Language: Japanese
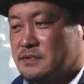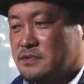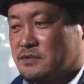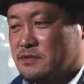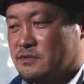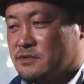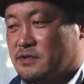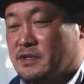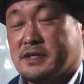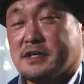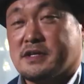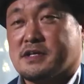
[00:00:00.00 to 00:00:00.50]
こ
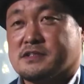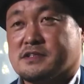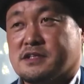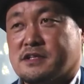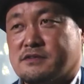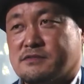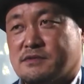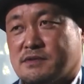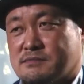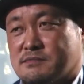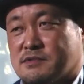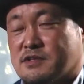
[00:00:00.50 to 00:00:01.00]
の映画祭
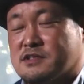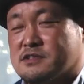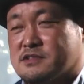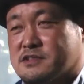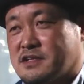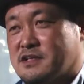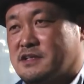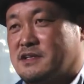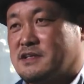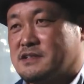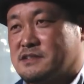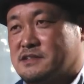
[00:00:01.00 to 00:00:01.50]
は昔
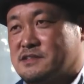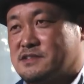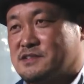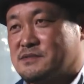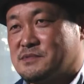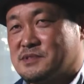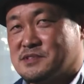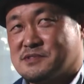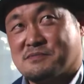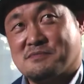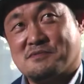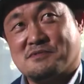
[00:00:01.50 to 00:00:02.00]
から知って
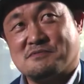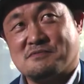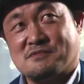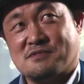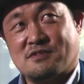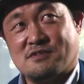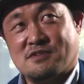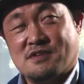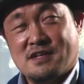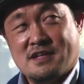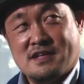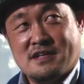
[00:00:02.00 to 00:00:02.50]
ました。僕
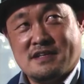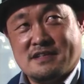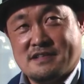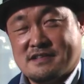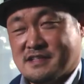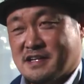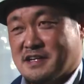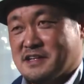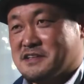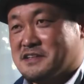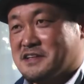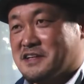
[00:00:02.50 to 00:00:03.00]
も
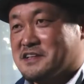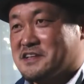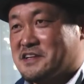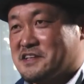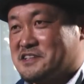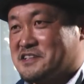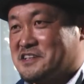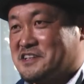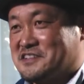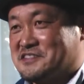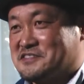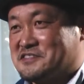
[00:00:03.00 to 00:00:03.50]
何回か
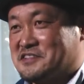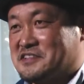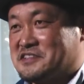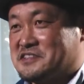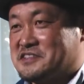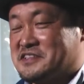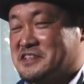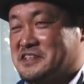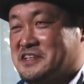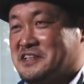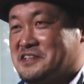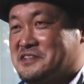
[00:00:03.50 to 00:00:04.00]
企画を出し
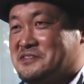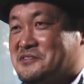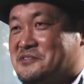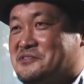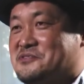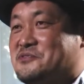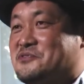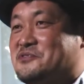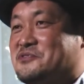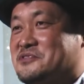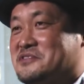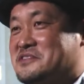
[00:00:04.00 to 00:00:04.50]
てやっと
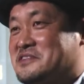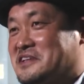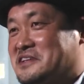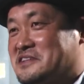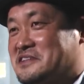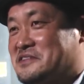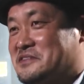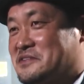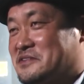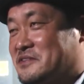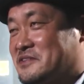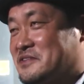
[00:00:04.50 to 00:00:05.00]
通ったっ
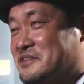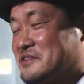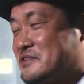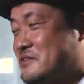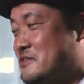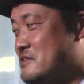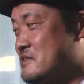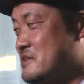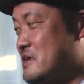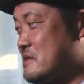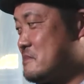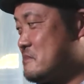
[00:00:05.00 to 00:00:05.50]
て、
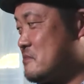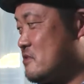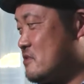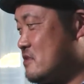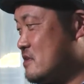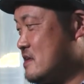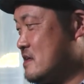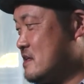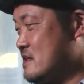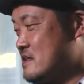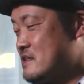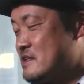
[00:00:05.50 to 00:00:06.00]
今回も
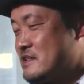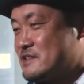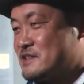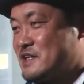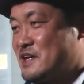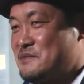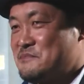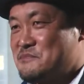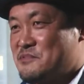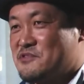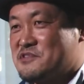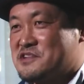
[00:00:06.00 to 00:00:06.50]

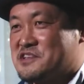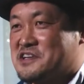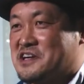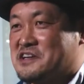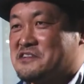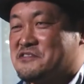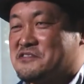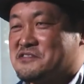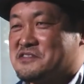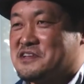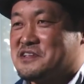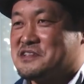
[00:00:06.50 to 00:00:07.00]
さんぼん企
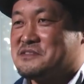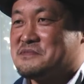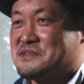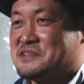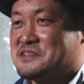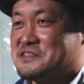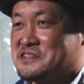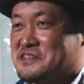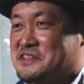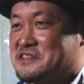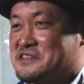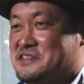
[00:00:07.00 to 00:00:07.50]
画を出しま
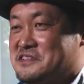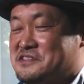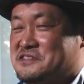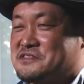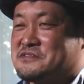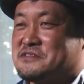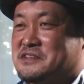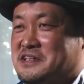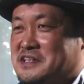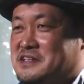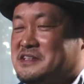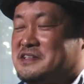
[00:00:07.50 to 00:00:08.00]
して、
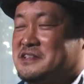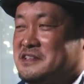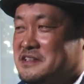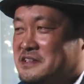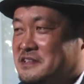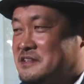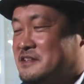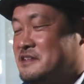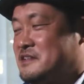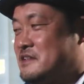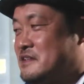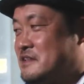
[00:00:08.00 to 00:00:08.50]
実は
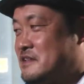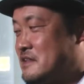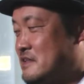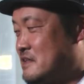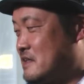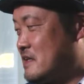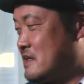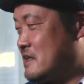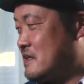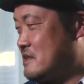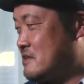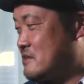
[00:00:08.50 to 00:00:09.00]

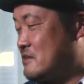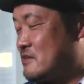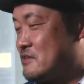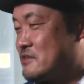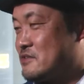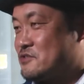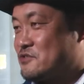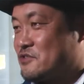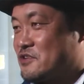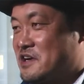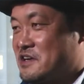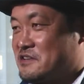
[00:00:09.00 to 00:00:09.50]
あの
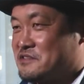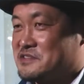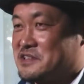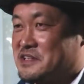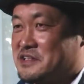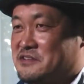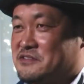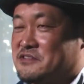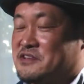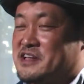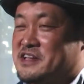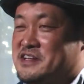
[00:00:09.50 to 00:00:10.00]
小学生
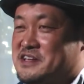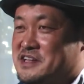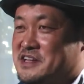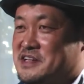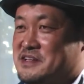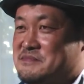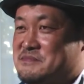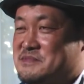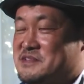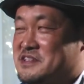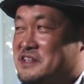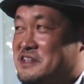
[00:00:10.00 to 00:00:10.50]
の恋
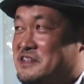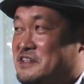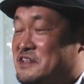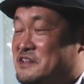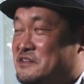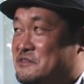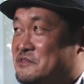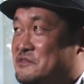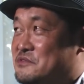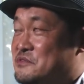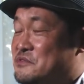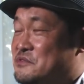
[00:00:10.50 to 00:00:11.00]
愛みたいな
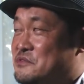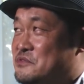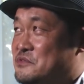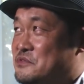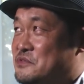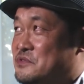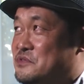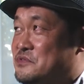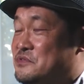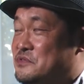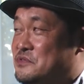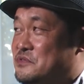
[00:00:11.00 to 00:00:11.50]
の
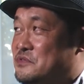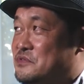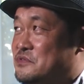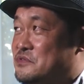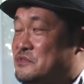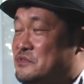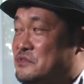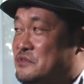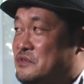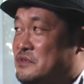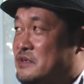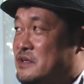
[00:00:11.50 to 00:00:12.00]

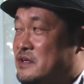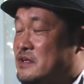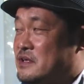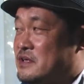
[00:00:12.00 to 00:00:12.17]
と、